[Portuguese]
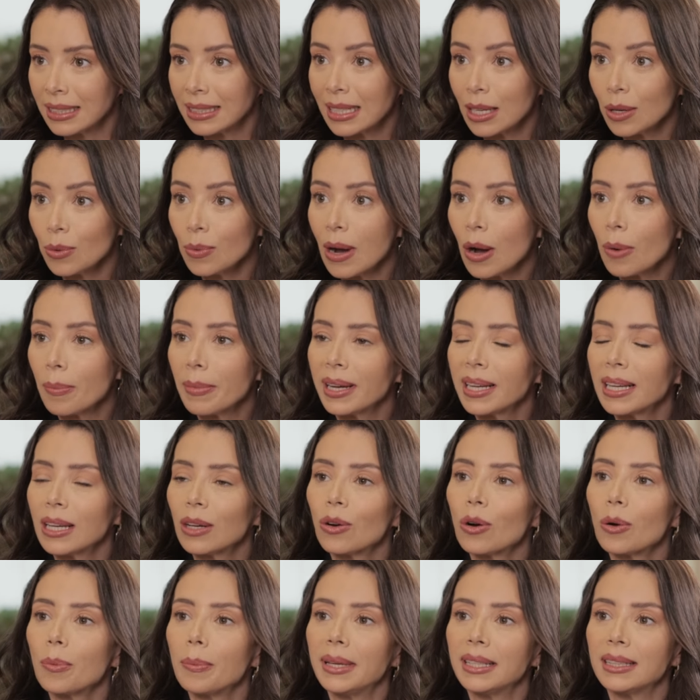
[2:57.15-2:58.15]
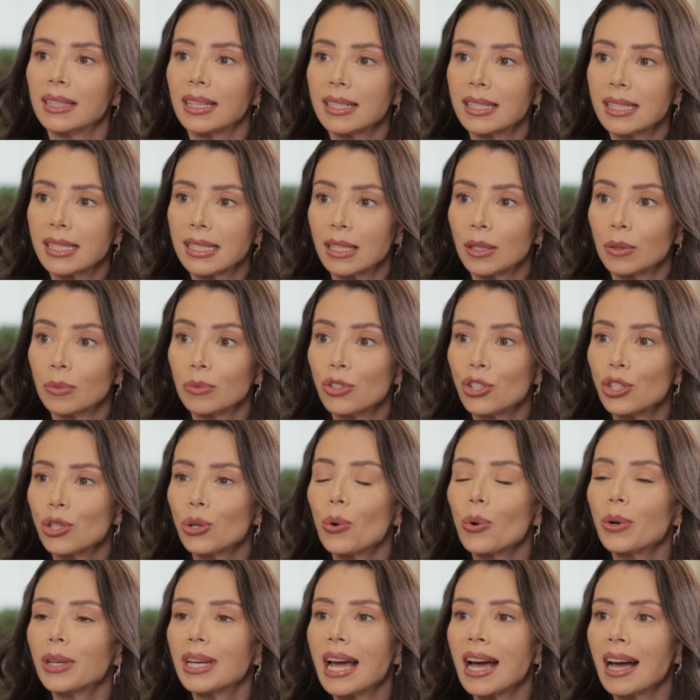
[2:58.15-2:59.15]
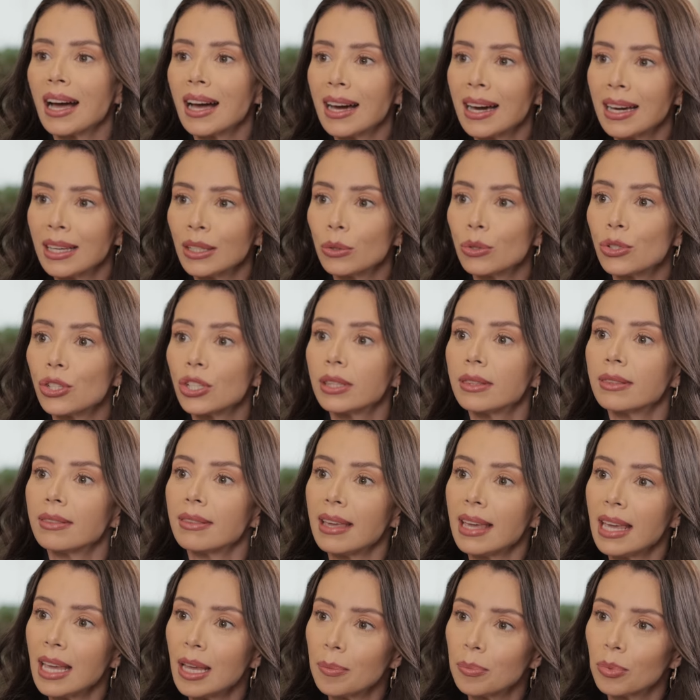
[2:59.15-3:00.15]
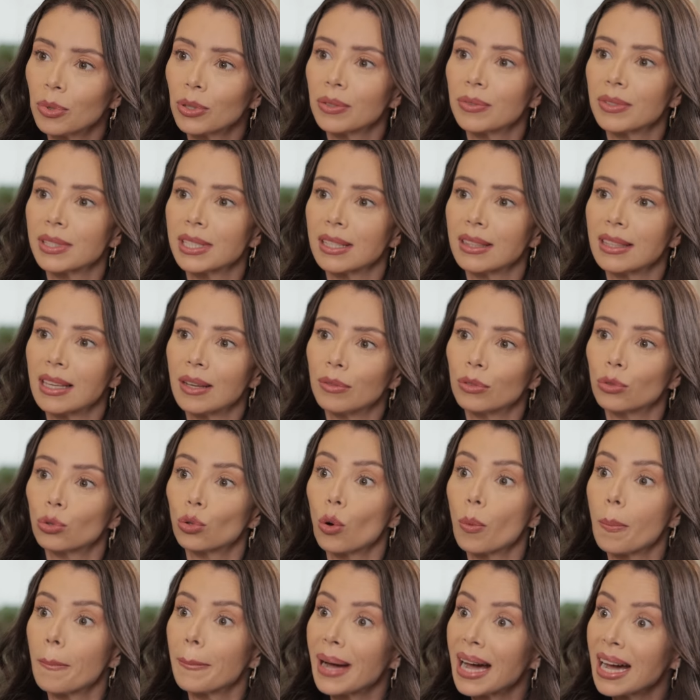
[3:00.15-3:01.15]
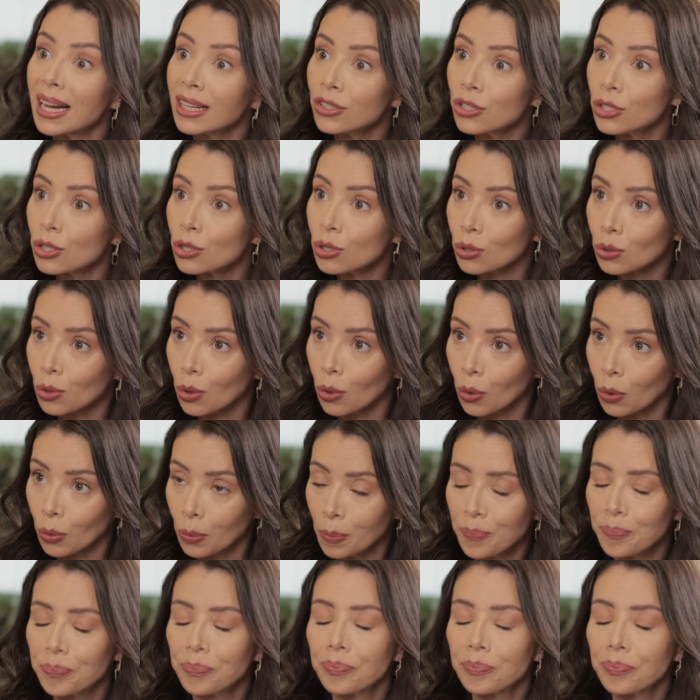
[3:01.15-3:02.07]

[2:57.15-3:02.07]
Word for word: não há uma recomendação de horário, de tempo que você deve tomar de sol